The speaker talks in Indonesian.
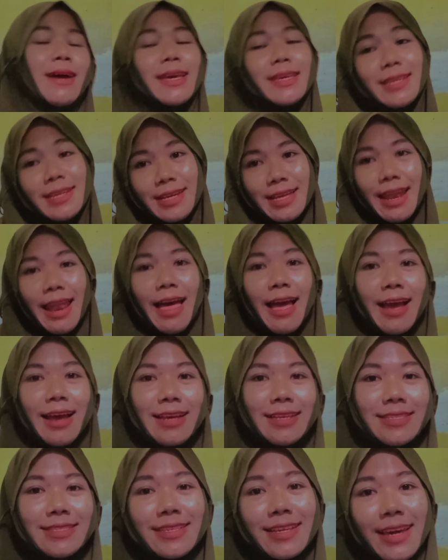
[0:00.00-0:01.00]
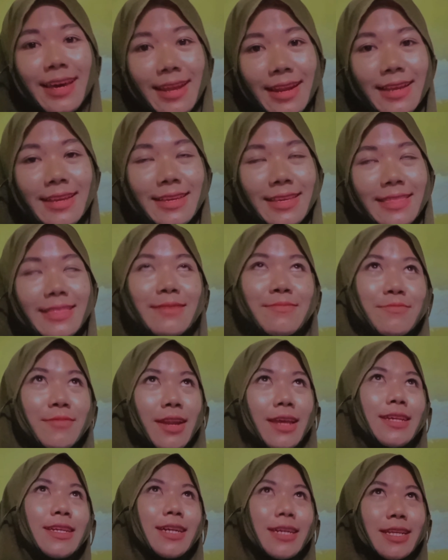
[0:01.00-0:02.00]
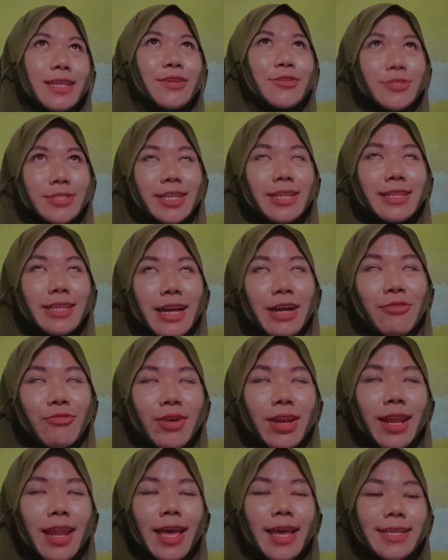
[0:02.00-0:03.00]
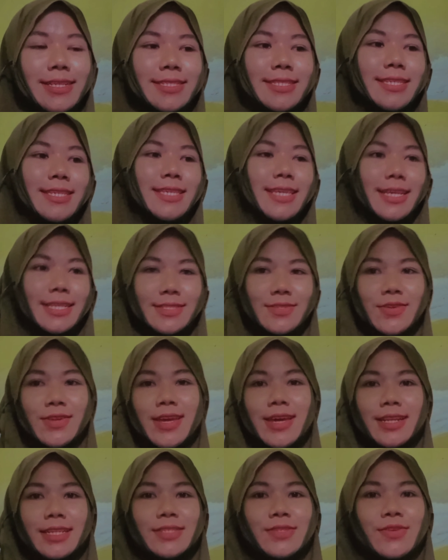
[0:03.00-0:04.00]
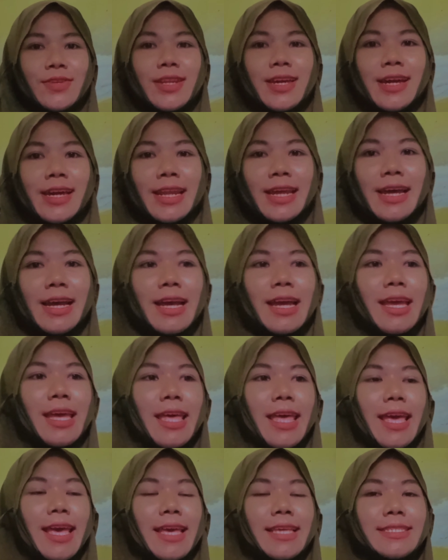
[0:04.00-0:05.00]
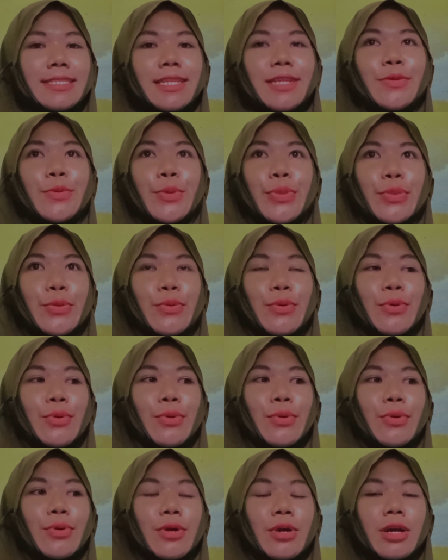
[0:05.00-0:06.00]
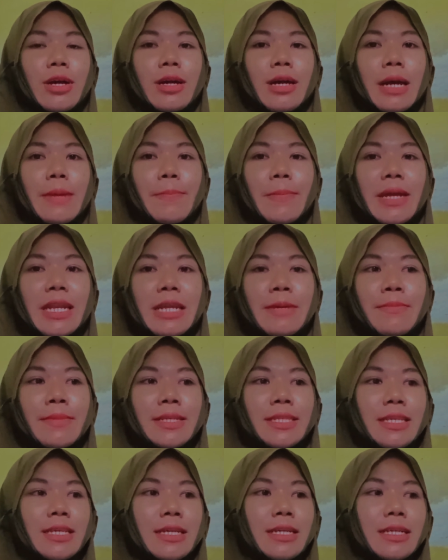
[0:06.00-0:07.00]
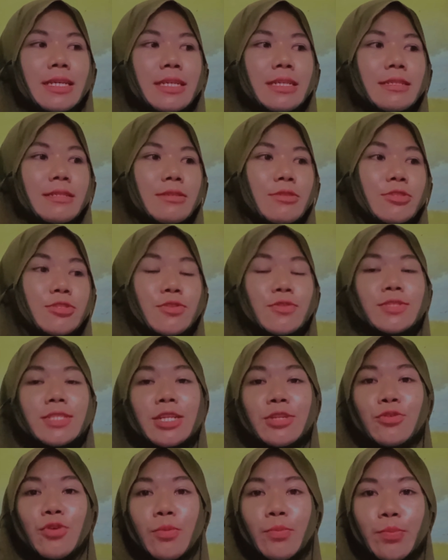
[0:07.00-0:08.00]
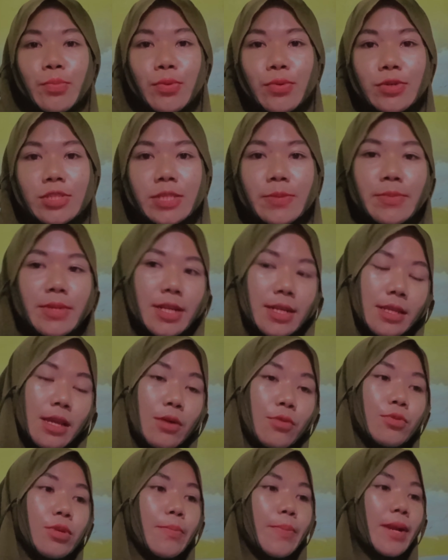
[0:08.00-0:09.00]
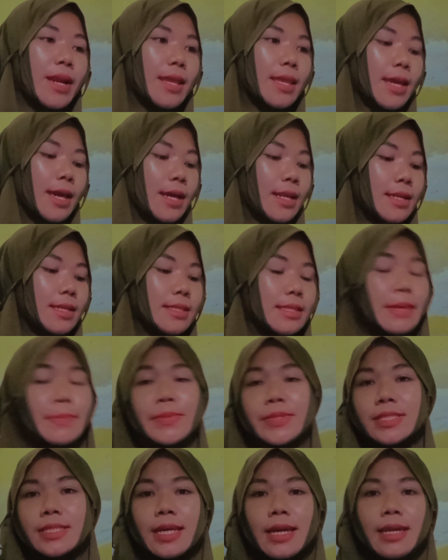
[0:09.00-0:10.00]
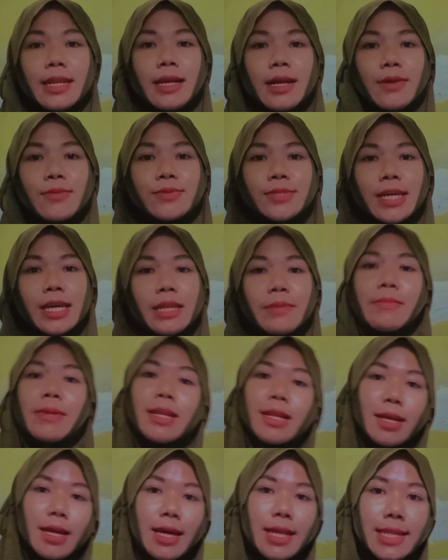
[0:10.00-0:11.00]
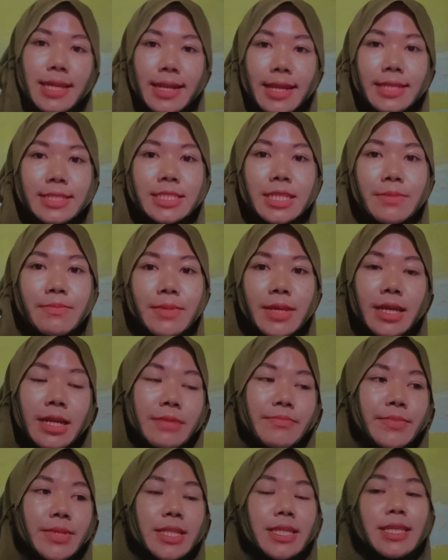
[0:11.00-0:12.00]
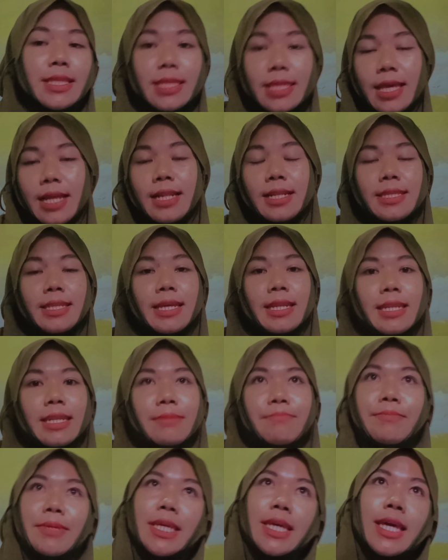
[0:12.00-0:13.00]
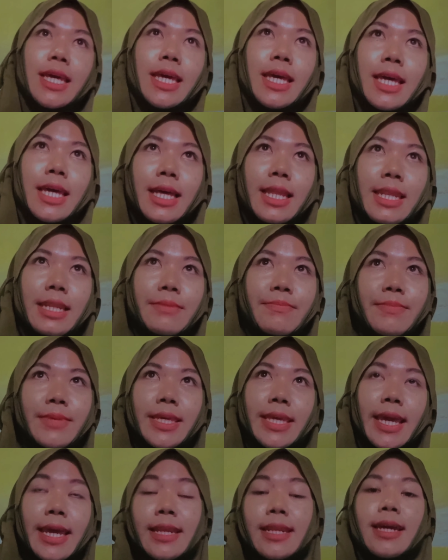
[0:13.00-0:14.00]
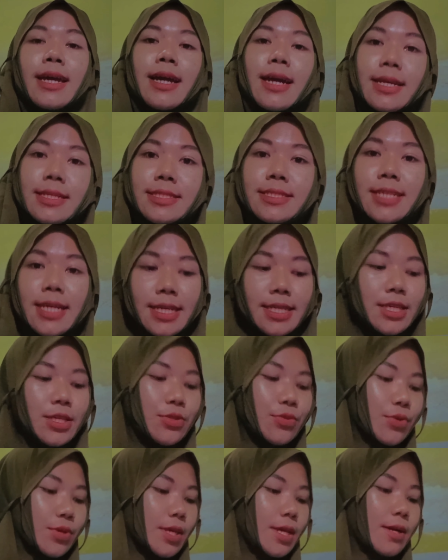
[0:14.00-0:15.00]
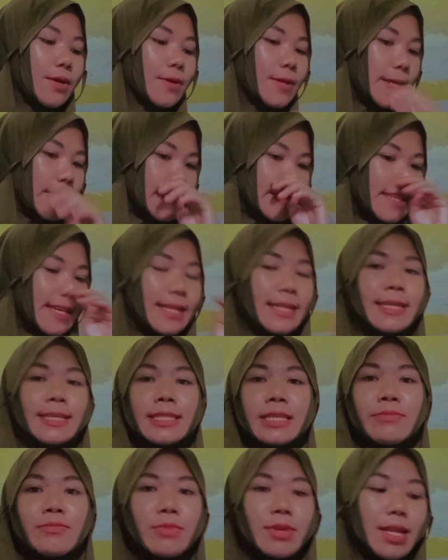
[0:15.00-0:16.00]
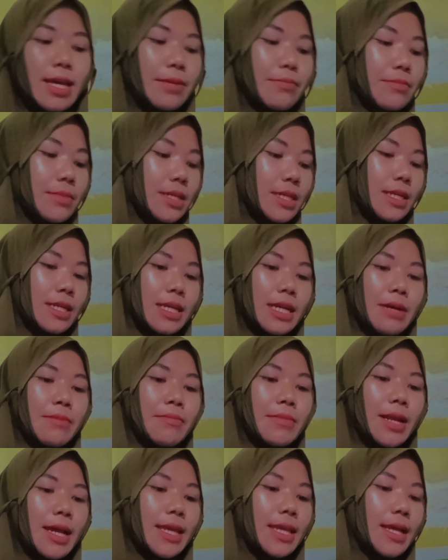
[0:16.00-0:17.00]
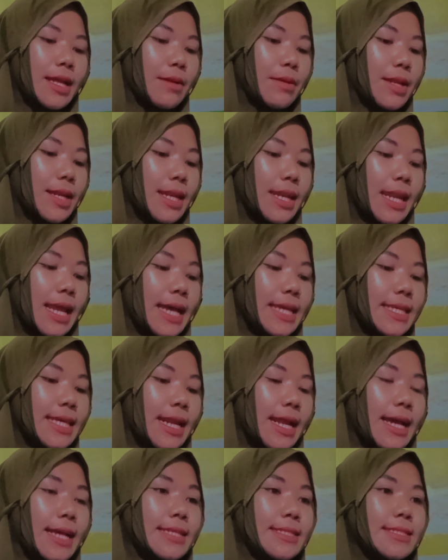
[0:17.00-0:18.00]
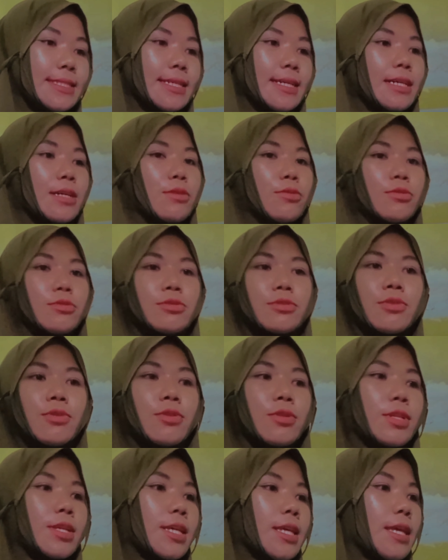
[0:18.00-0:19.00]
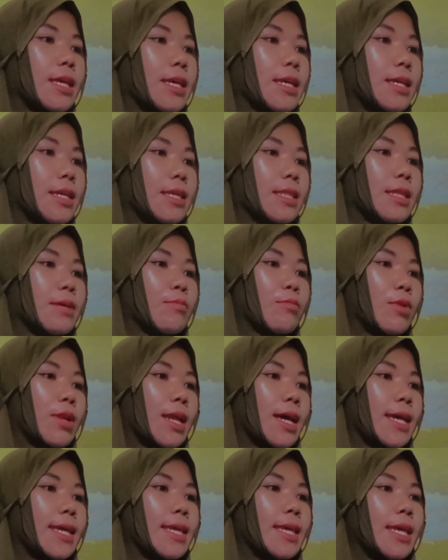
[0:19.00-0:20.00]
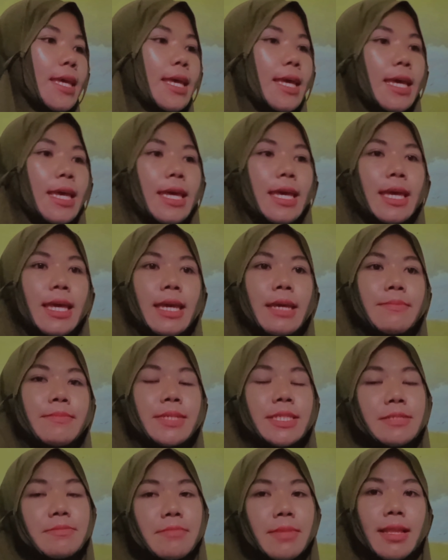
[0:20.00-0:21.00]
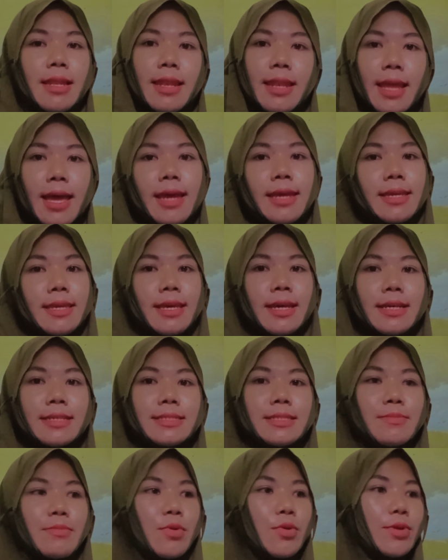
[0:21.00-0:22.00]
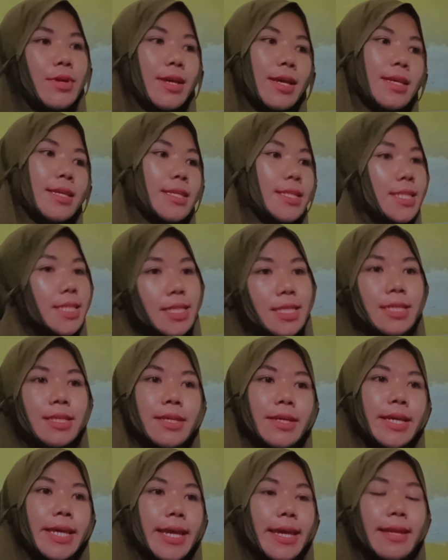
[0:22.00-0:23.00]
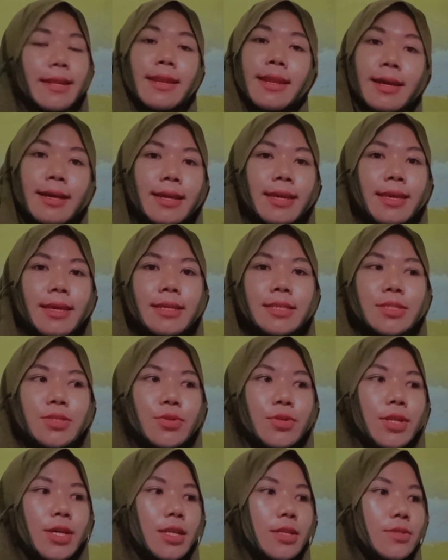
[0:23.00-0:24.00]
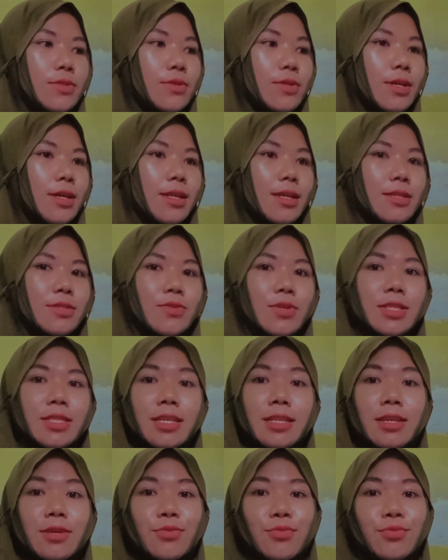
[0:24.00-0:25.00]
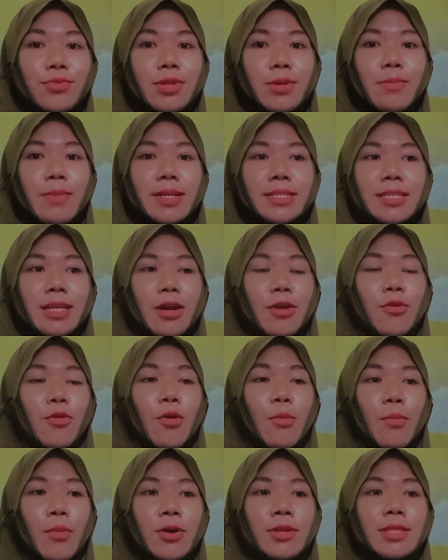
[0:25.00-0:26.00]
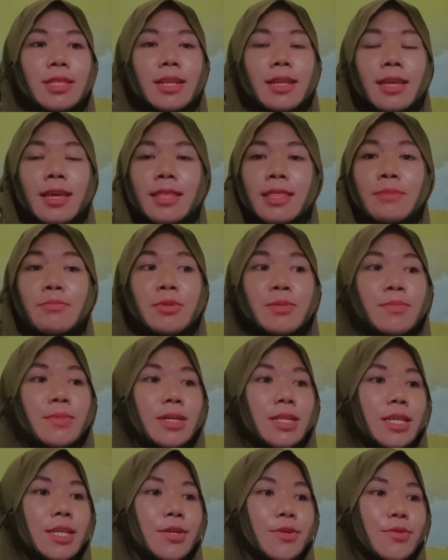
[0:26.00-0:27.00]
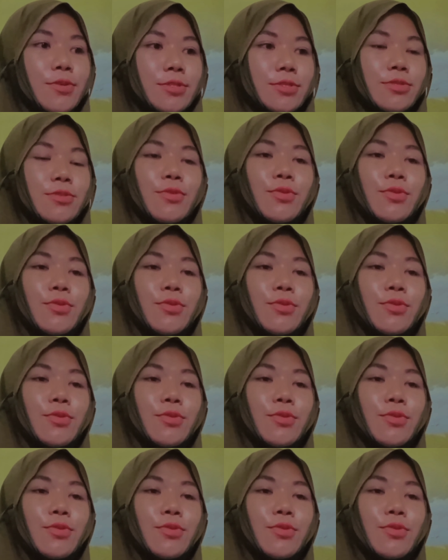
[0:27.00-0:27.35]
Baiklah, sekarang kita mulai nge-record dari awal lagi ya saudara-saudara. Jadi untuk uh, apa namanya uh, kos-kosan dompu, sebenarnya aku udah pernah nyari, tapi sekarang aku nyari bareng kalian aja biar lebih detail dan lebih lebih enak aja gitu ya. Oke, okay, sekarang kita mulai merekam raya, layar aja, Ctrl G, kita mulai. Bismillah ya, semoga ini enak ya saudara-saudara. Soalnya tadi aku udah banyak ngomong ternyata belum ke record.